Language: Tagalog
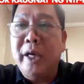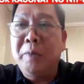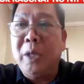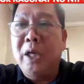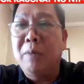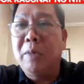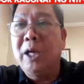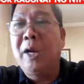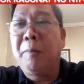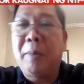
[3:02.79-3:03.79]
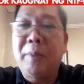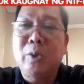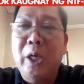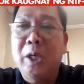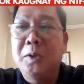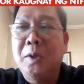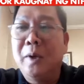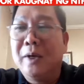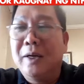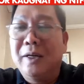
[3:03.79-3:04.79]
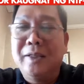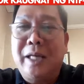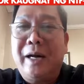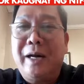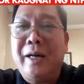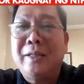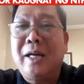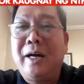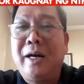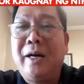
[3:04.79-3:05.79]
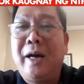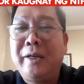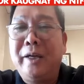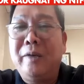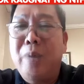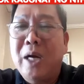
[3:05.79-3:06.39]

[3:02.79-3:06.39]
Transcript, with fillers: AAP lang naman ang nagpapasweldo sa sa akin.